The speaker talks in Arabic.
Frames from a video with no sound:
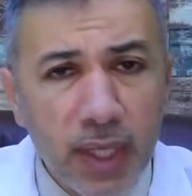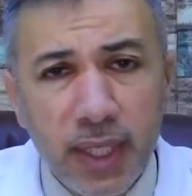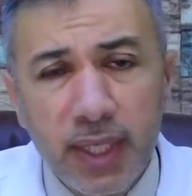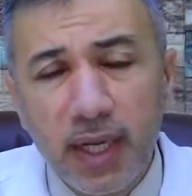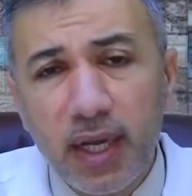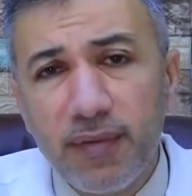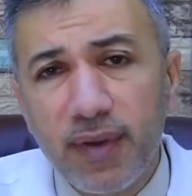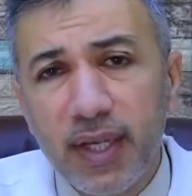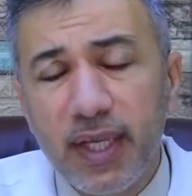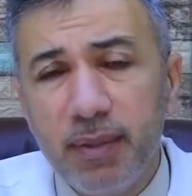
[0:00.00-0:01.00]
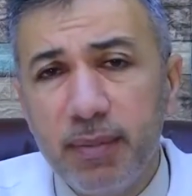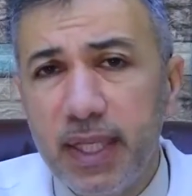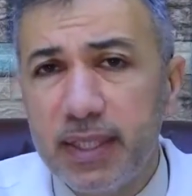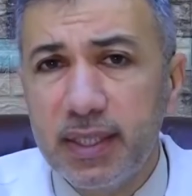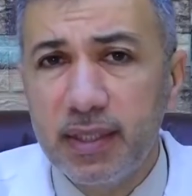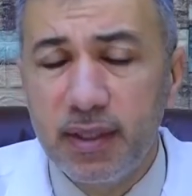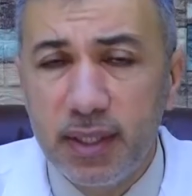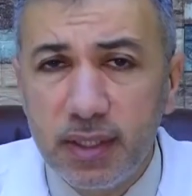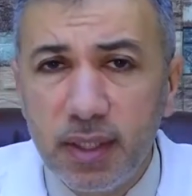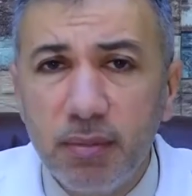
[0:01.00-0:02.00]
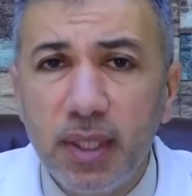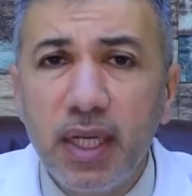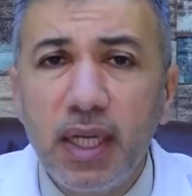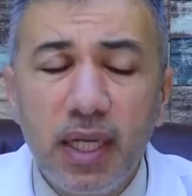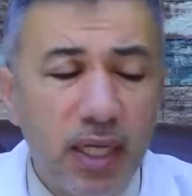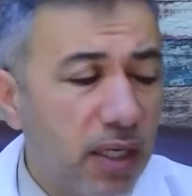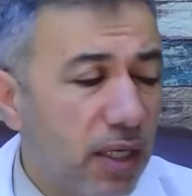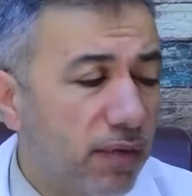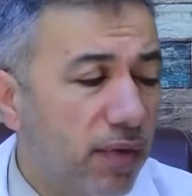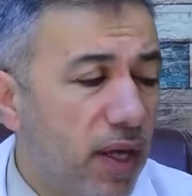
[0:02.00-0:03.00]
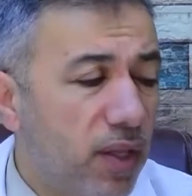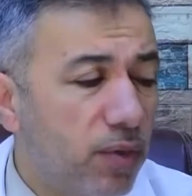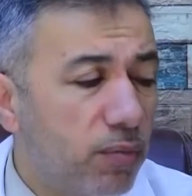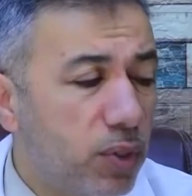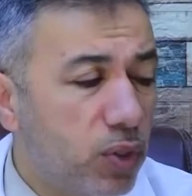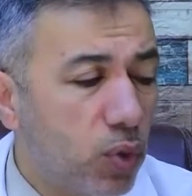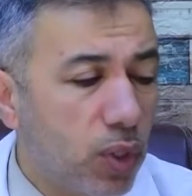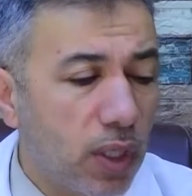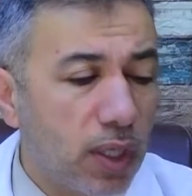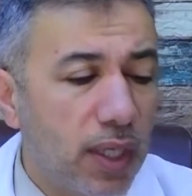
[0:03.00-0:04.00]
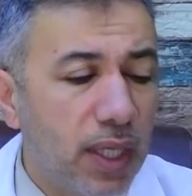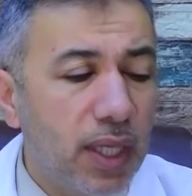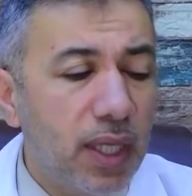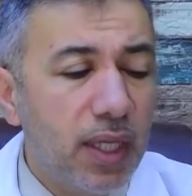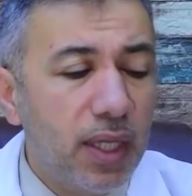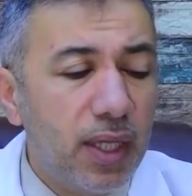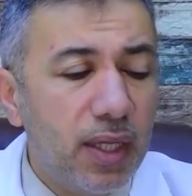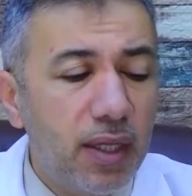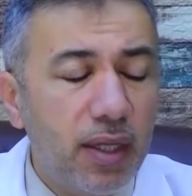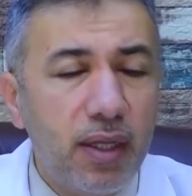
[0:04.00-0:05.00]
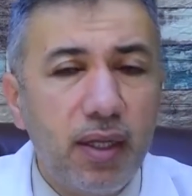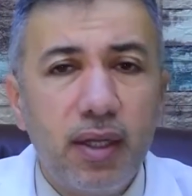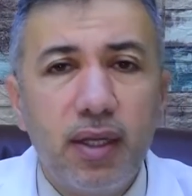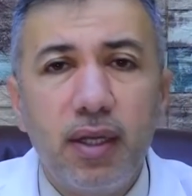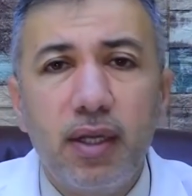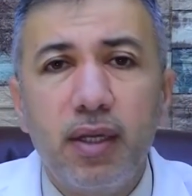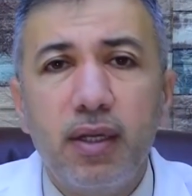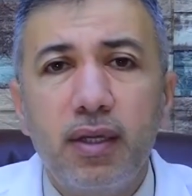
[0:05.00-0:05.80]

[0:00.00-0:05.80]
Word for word: احنا نخاف عليهم لا يصير عندهم انخفاض بالسكر آه،